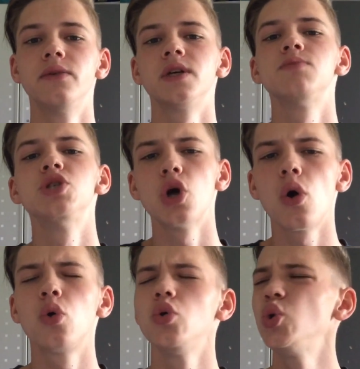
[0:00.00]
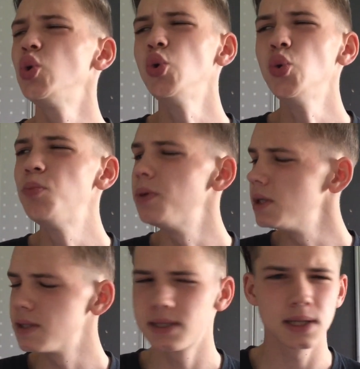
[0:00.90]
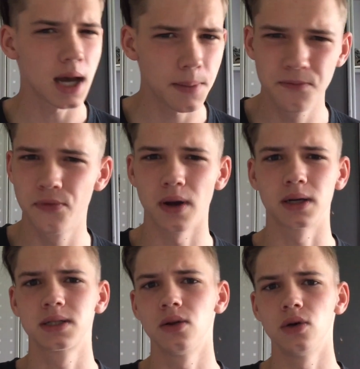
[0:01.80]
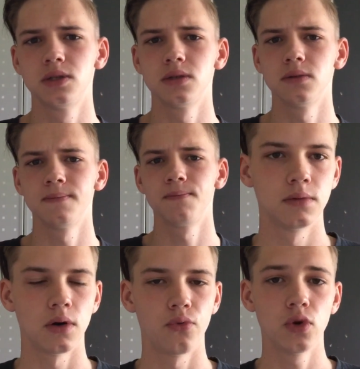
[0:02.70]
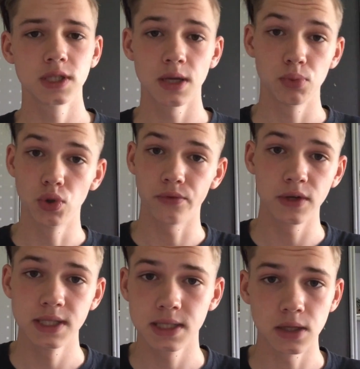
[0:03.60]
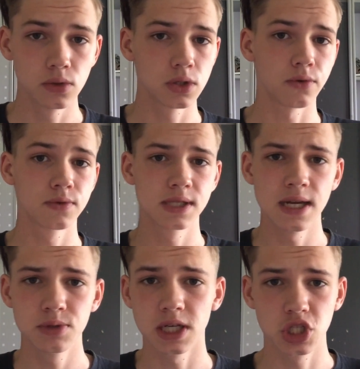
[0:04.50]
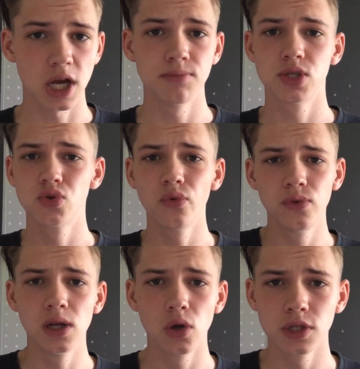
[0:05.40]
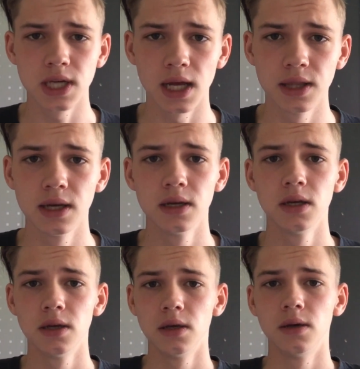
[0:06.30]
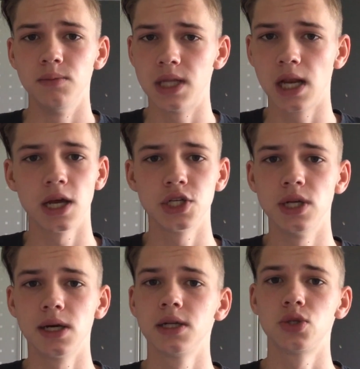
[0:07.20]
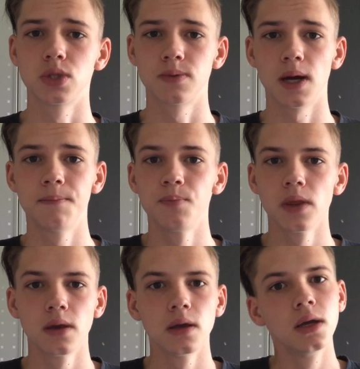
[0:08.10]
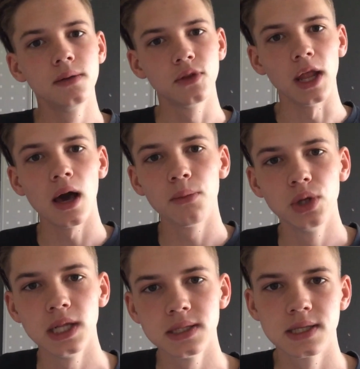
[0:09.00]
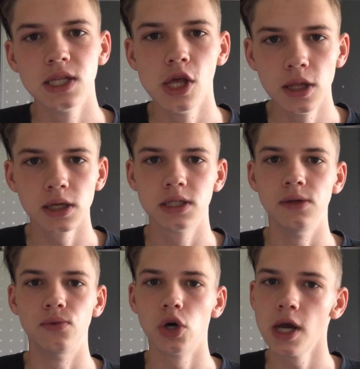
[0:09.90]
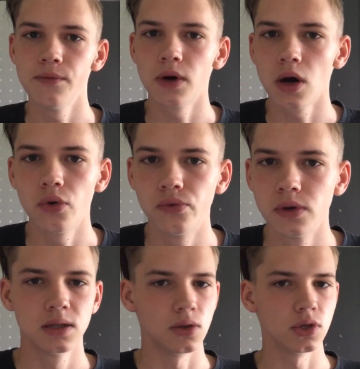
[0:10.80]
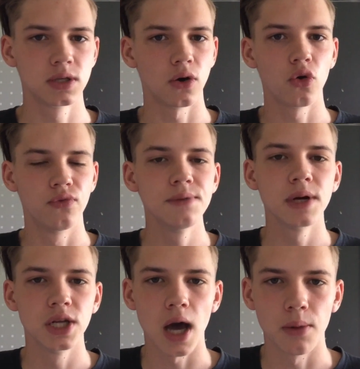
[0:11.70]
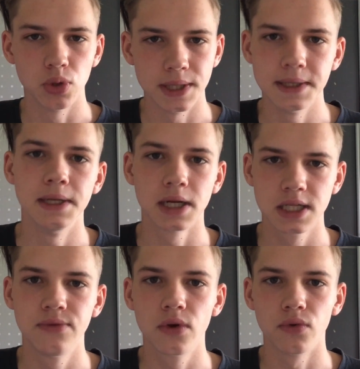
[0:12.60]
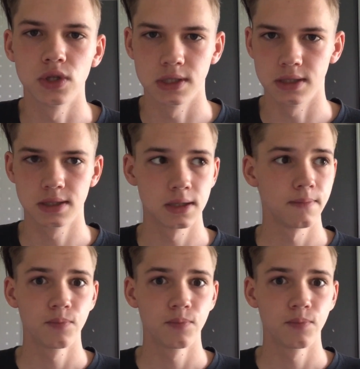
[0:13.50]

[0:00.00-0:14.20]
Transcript: Was mich auch übelst abfuckt, Leute. Auf WhatsApp und auf Insta und auf Snapchat schreiben mich so viele Leute an mit der gleichen Nachricht. Und zwar, Deine Abonnenten sind inaktiv. Hör einfach auf. Leute, auch wenn meine Abonnenten inaktiv geworden sind.